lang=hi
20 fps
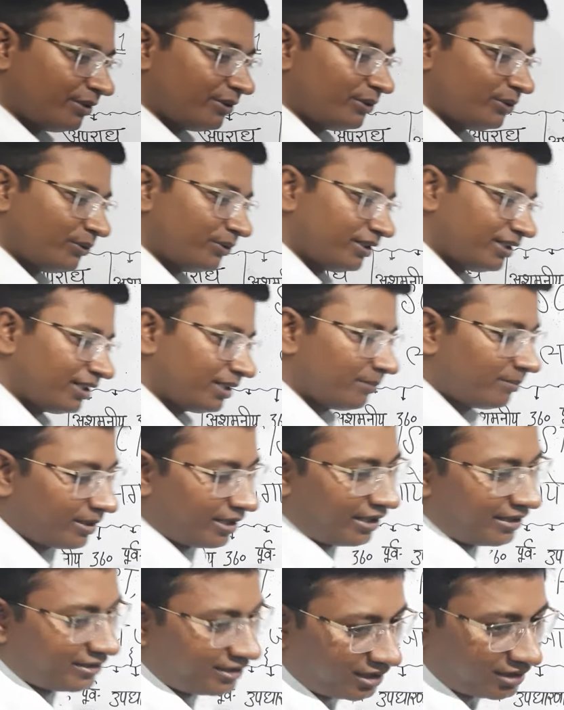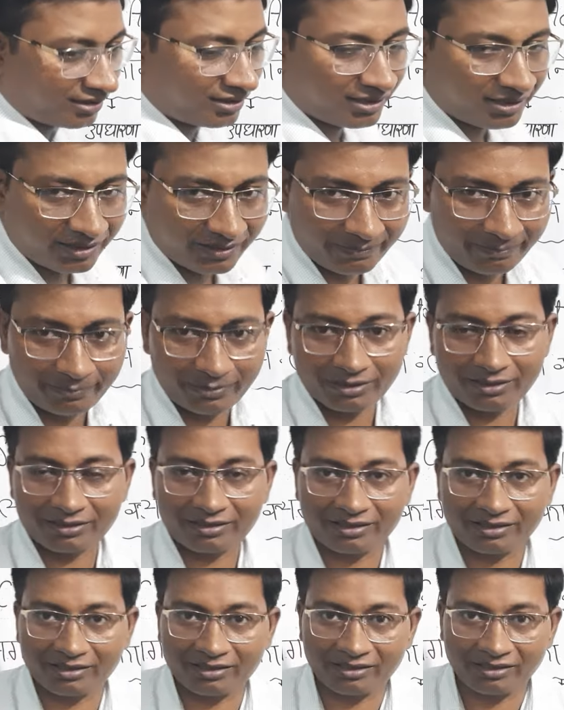वीडियो ही नहीं बनाए जाते हैं
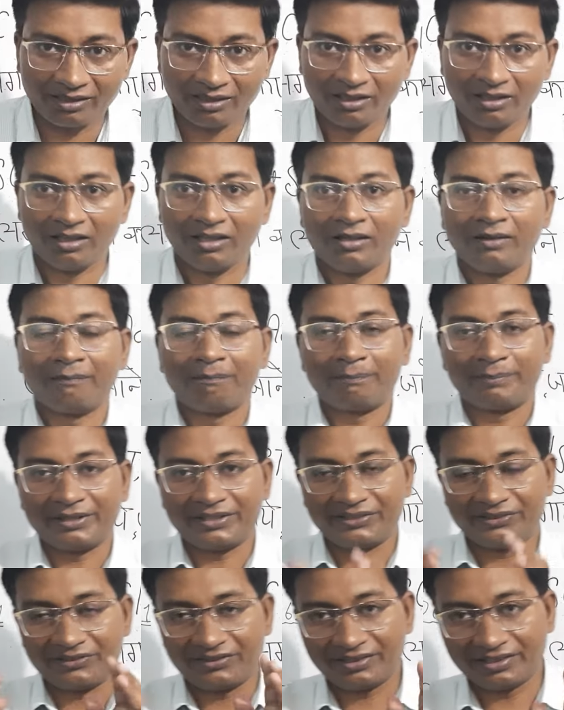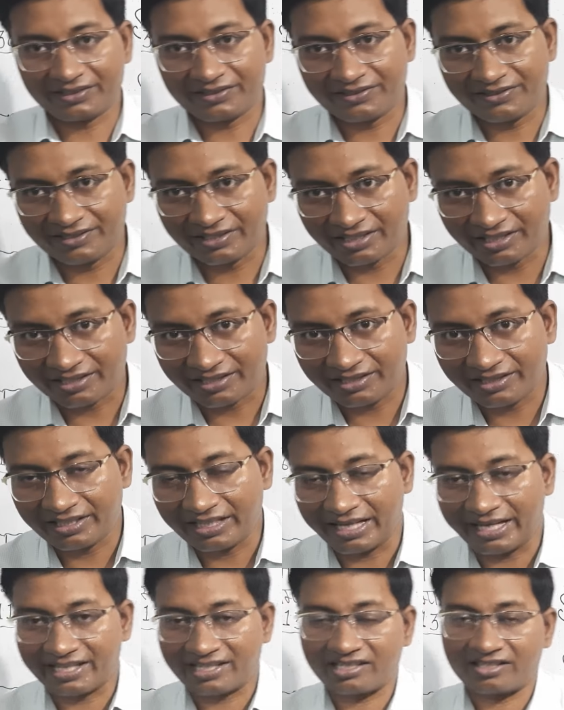बल्कि पी सी एस जे की
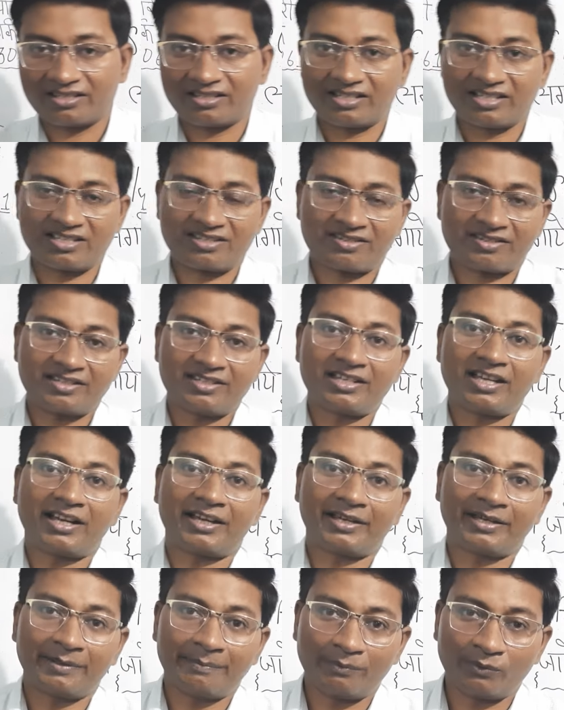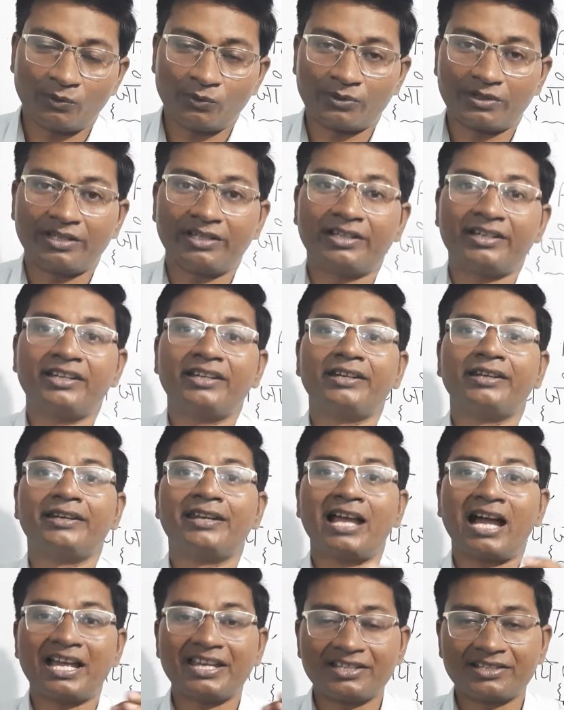एच जे एस की या ए पी ओ की यानी
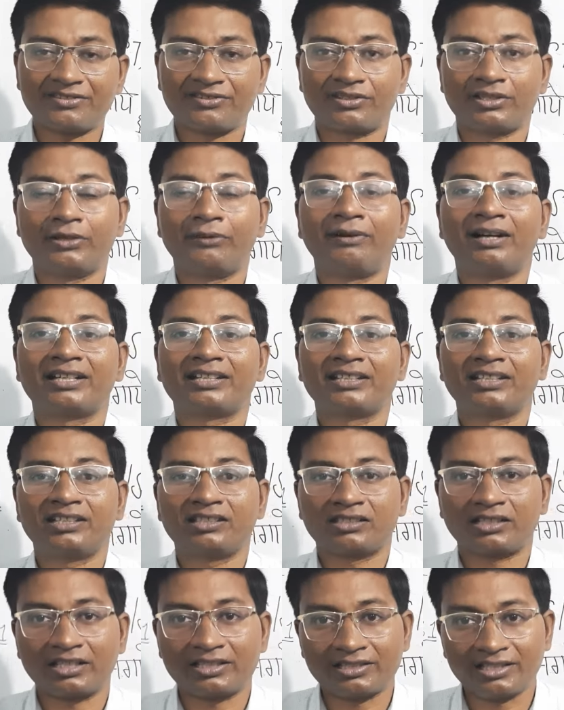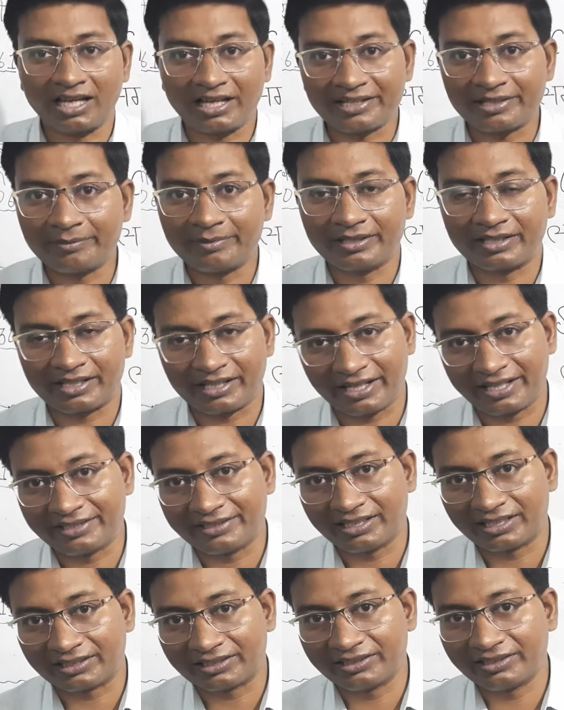न्यायिक सेवा की तैयारी भी कराई
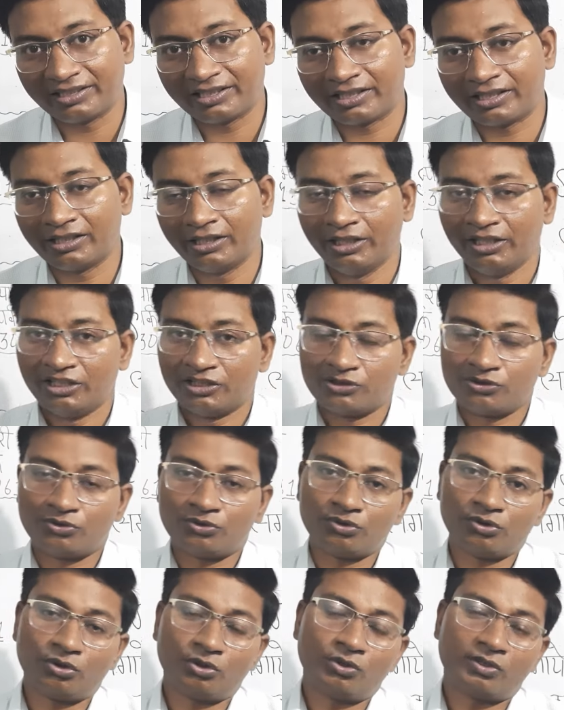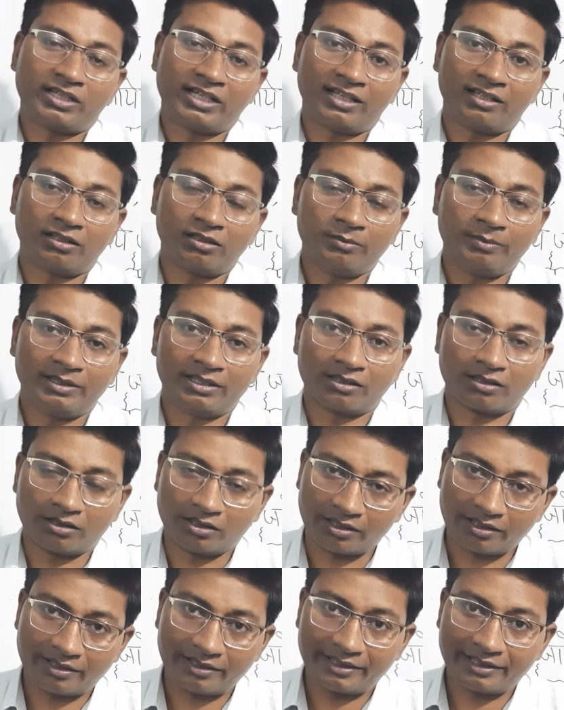जाती है जो लोग एल एल बी
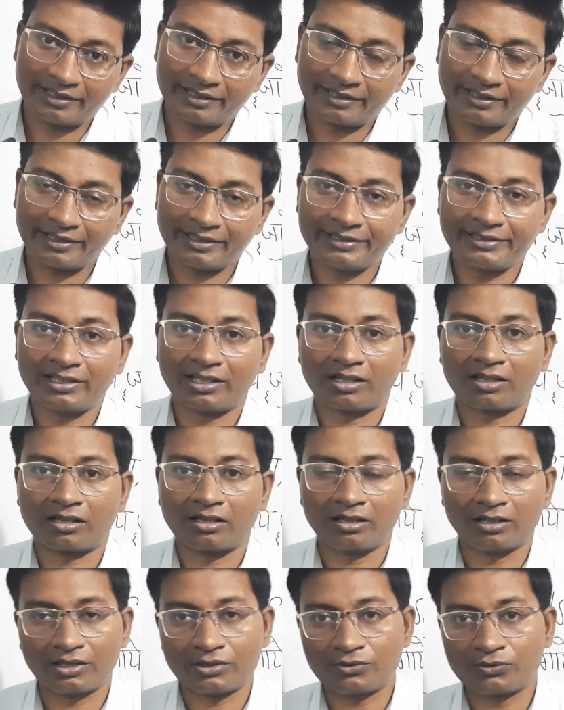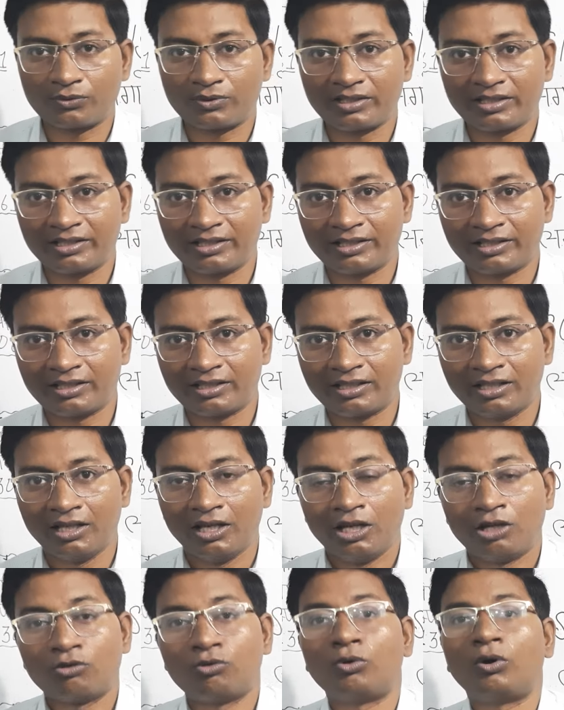कर रहे हैं या कर चुके हैं
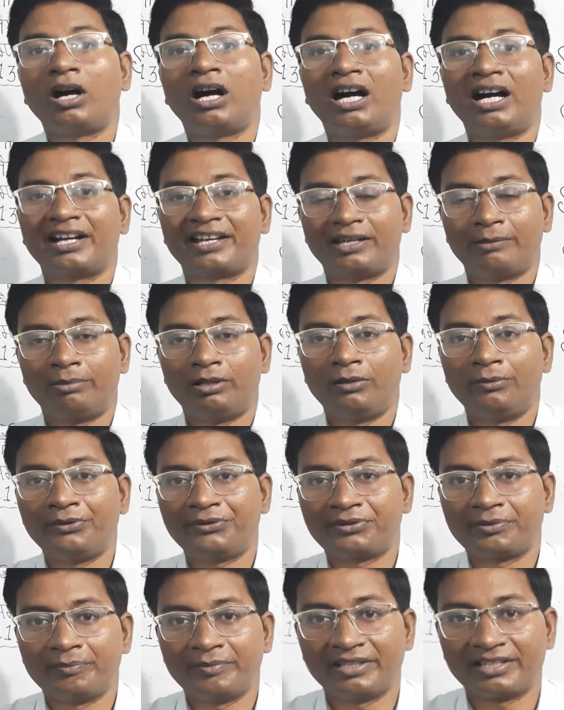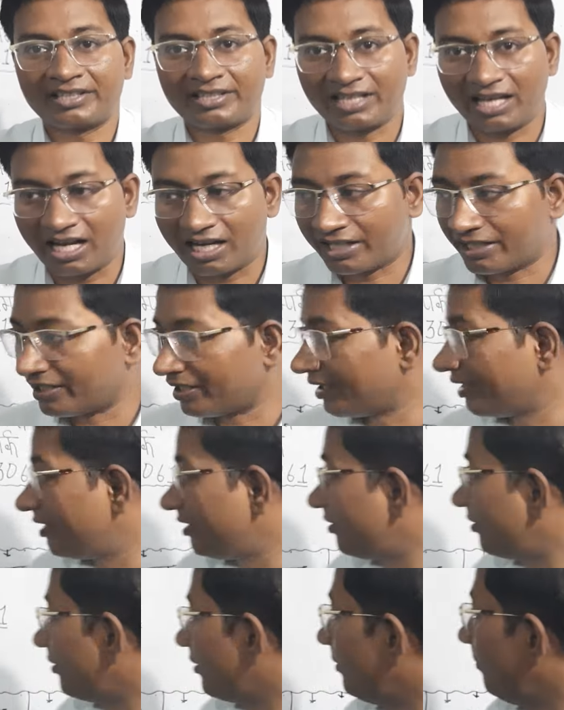वो आगे भविष्य में क्या करें
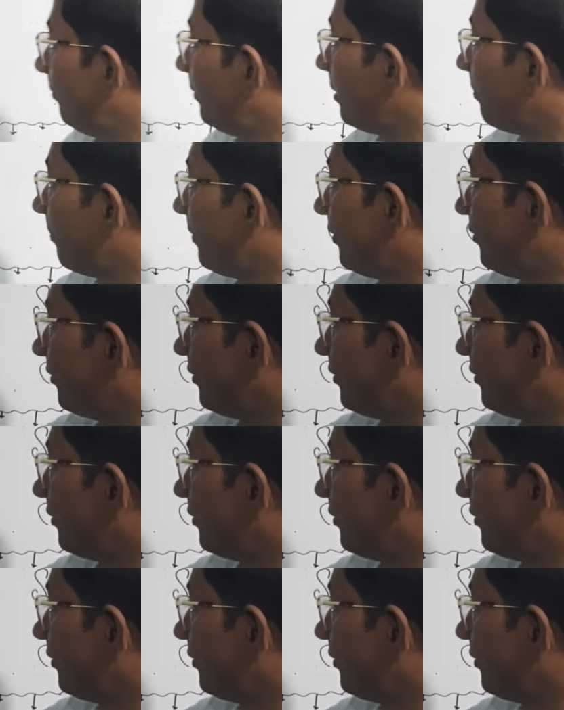इस नंबर पर